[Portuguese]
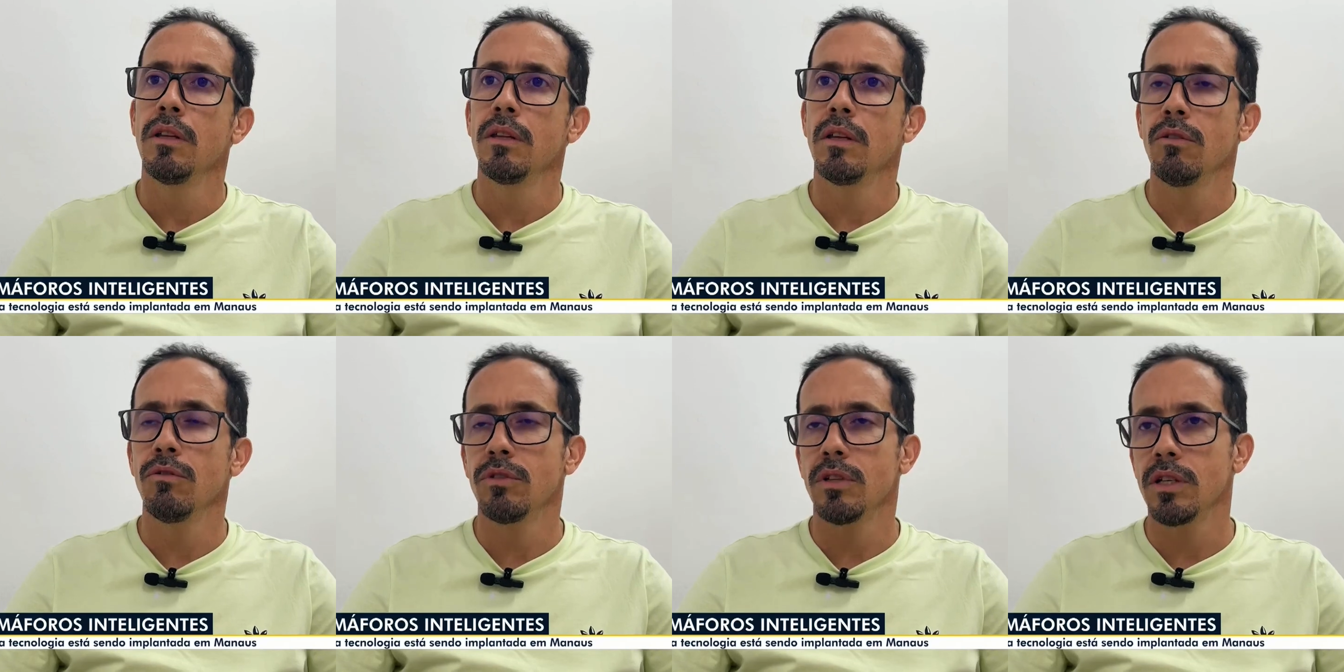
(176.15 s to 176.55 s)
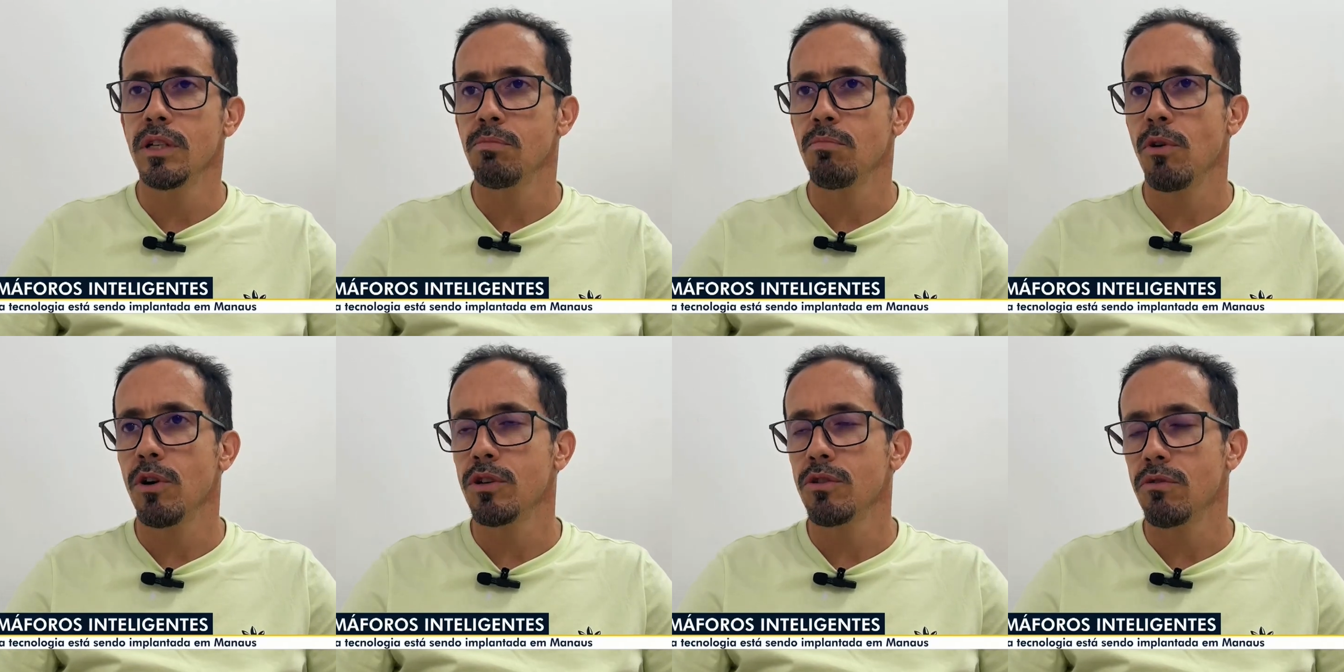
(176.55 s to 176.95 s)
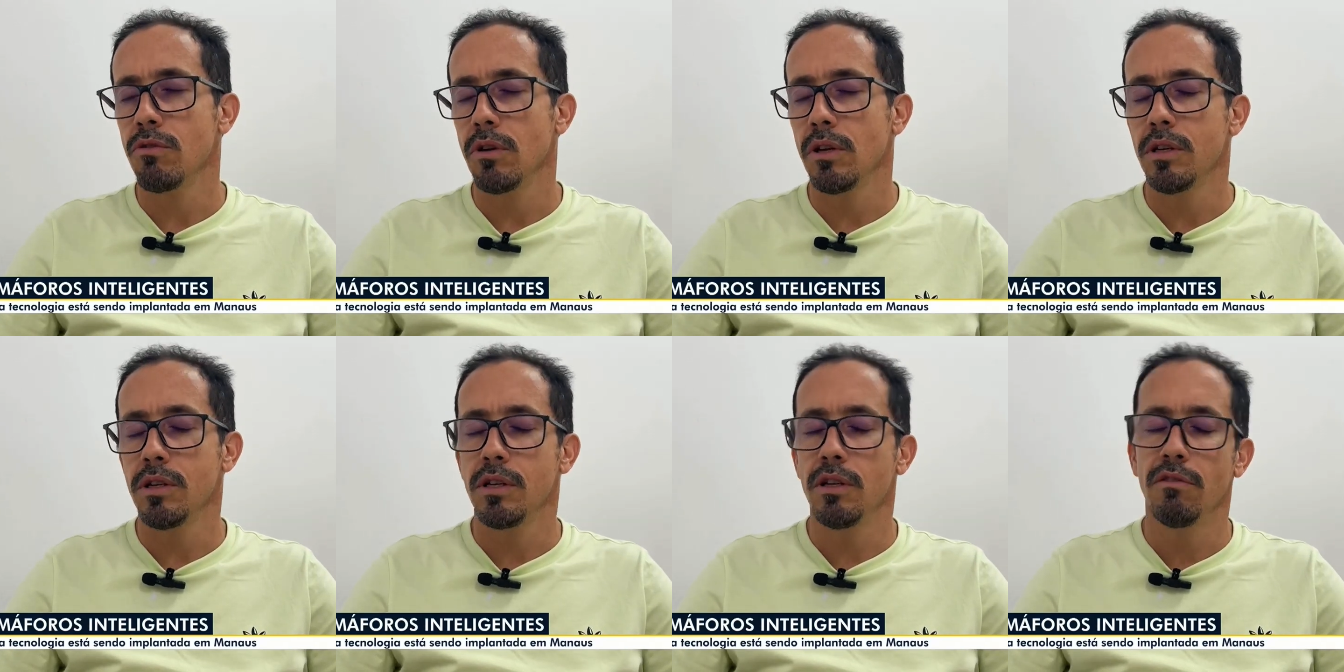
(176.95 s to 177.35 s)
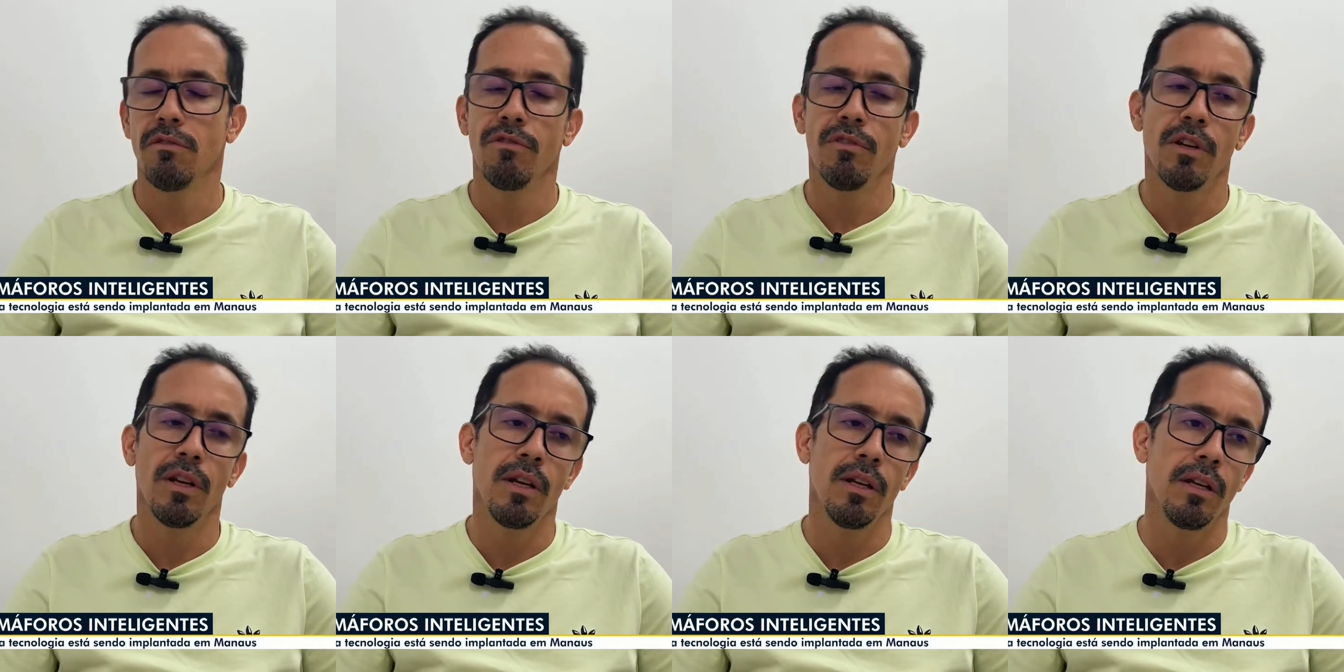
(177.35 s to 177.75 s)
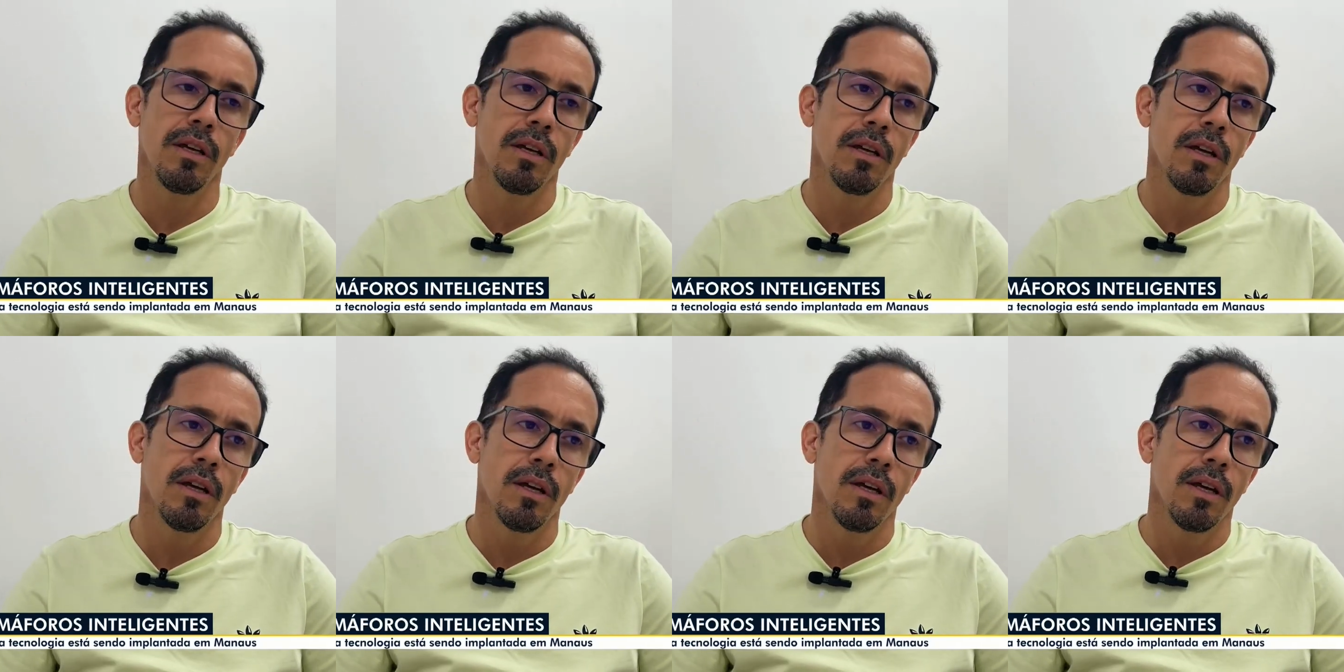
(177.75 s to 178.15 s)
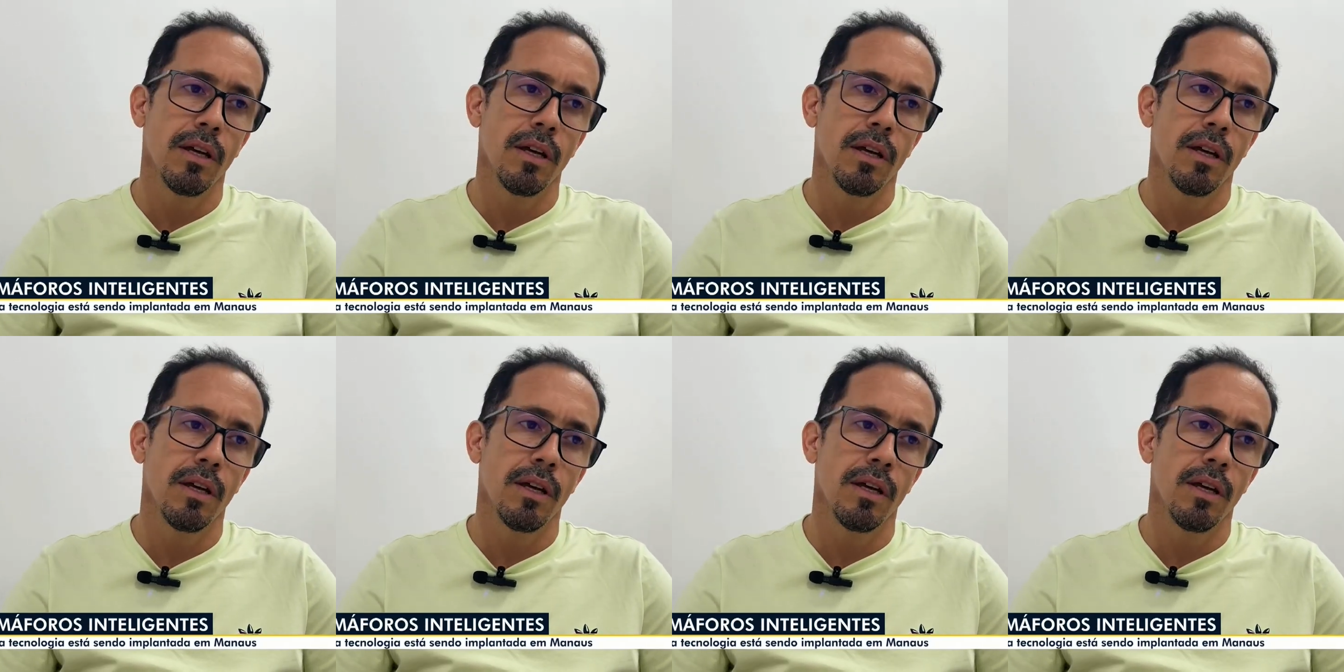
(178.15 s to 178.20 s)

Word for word: Então, o transporte coletivo ele,